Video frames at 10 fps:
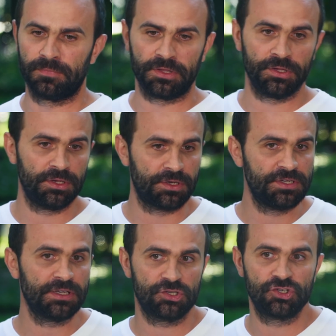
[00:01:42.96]
И
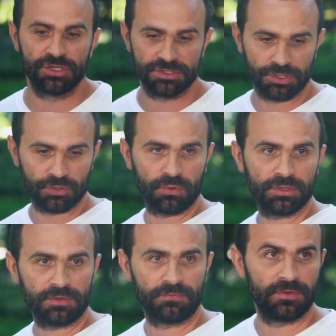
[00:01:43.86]
где-то через три
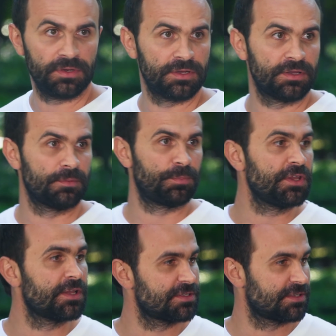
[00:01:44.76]
года э,
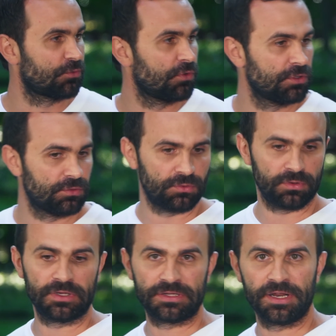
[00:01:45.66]
приняли закон
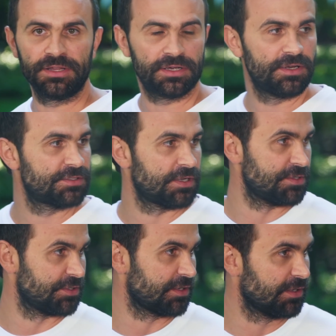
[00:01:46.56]
о лотерейных
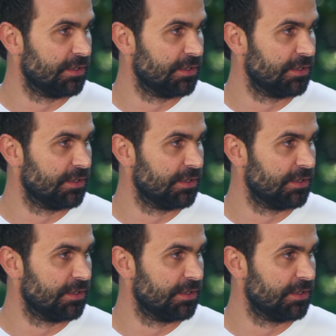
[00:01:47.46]
лицензиях.